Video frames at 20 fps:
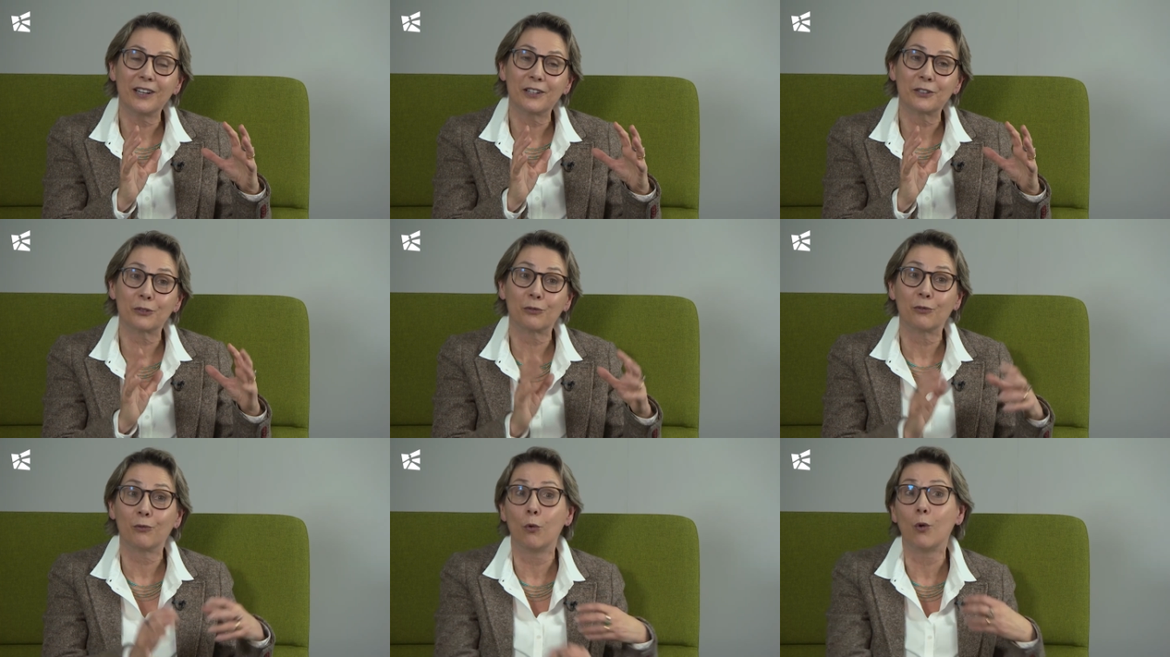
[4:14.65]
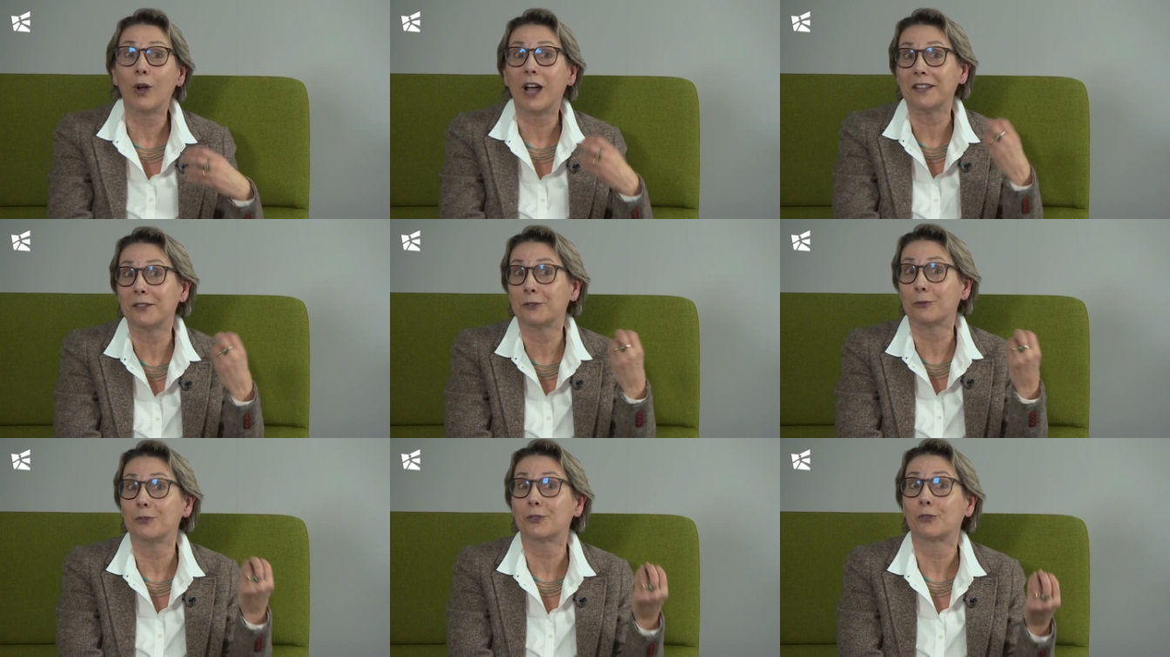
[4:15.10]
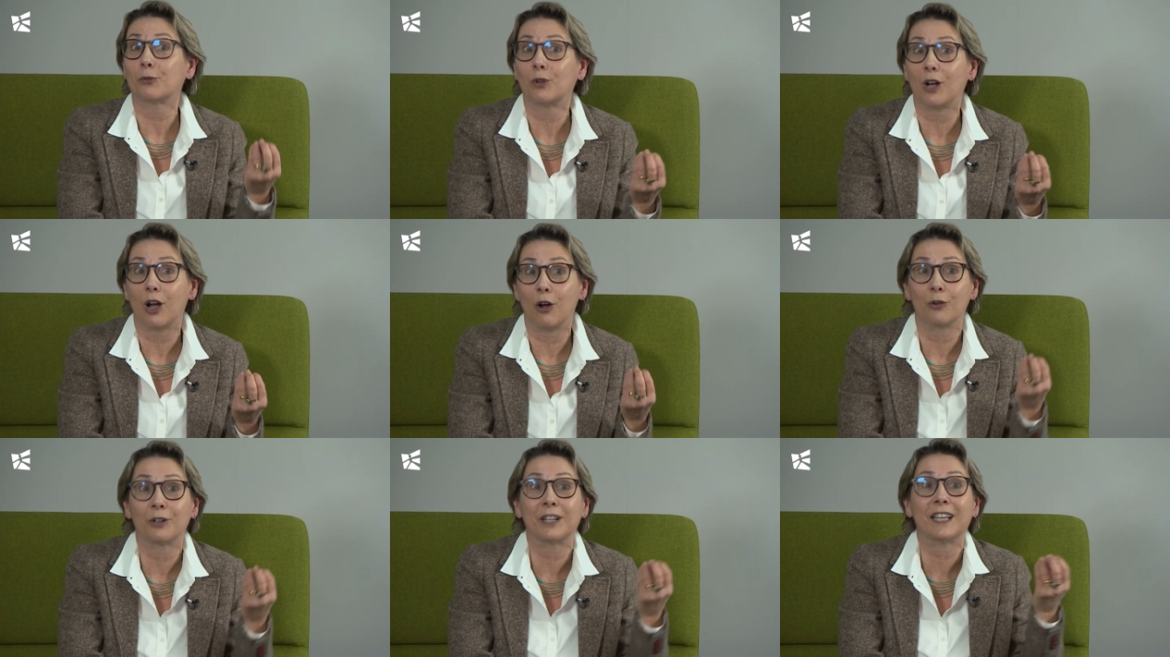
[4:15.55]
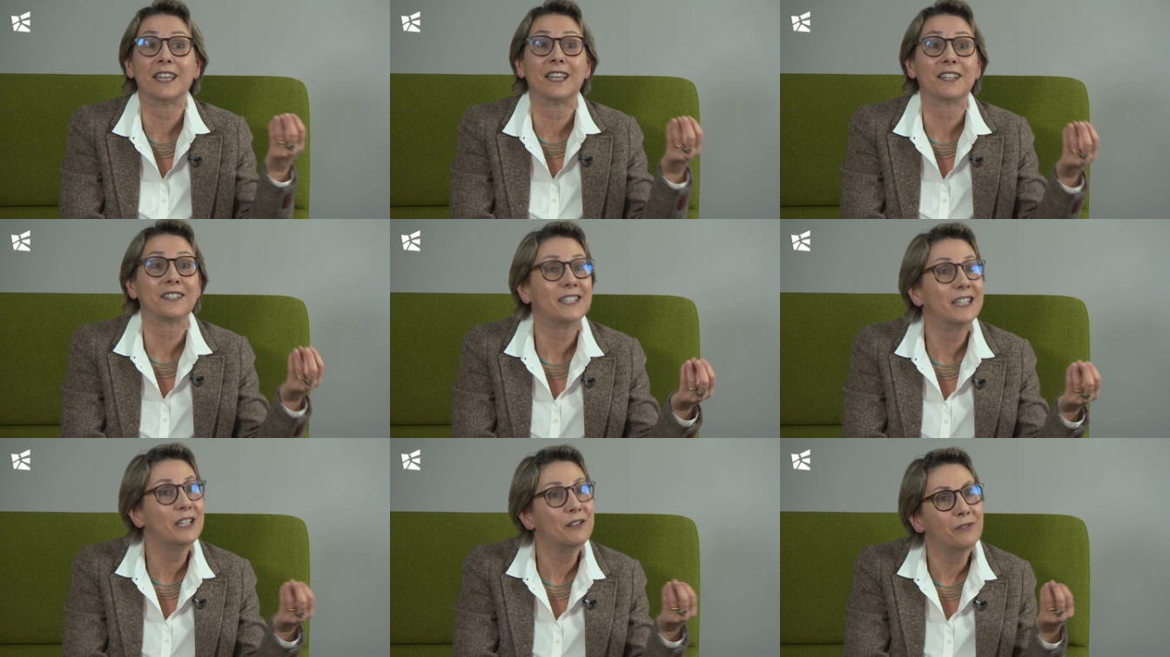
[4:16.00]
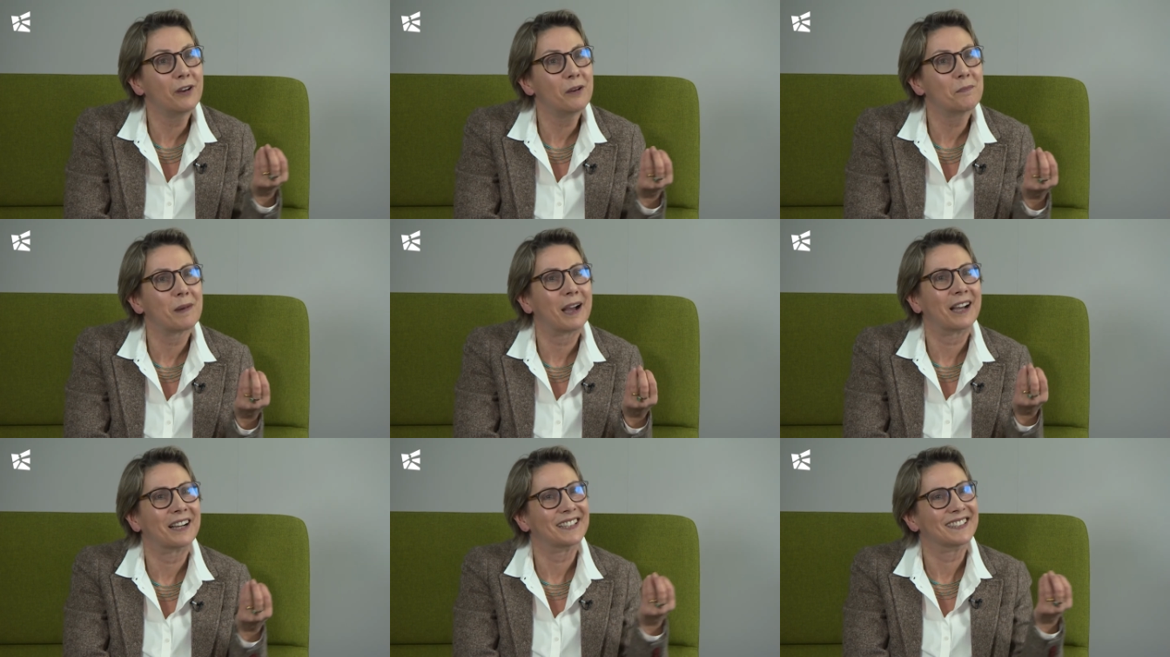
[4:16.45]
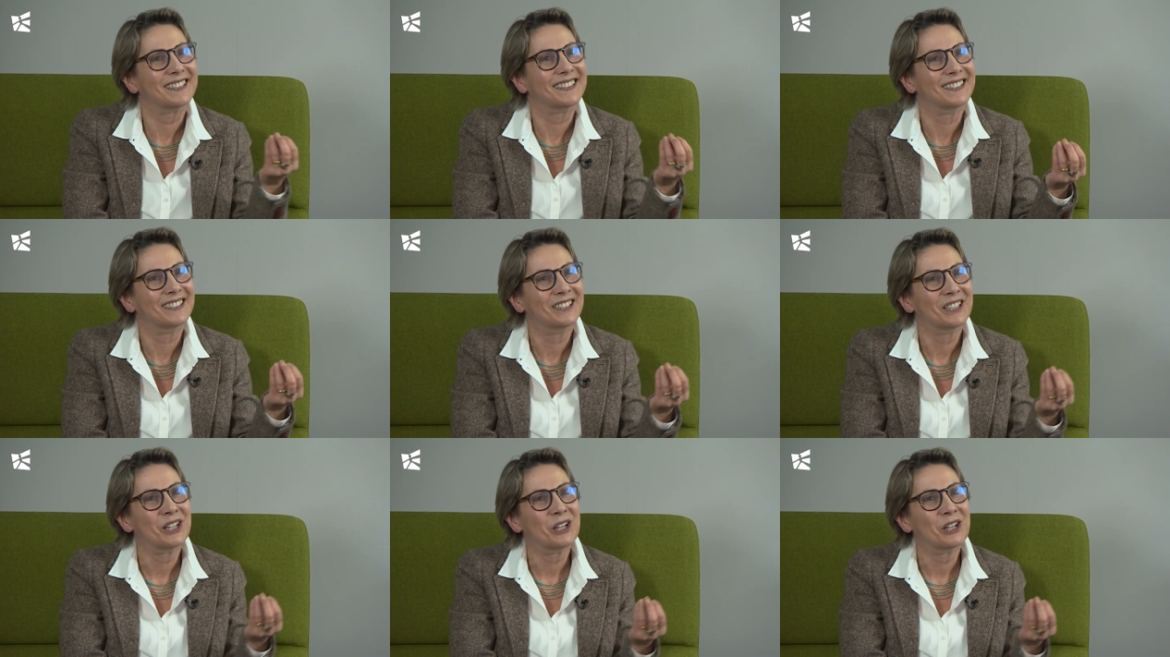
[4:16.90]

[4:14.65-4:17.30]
also wo kann es uns sogar auch kreativer machen?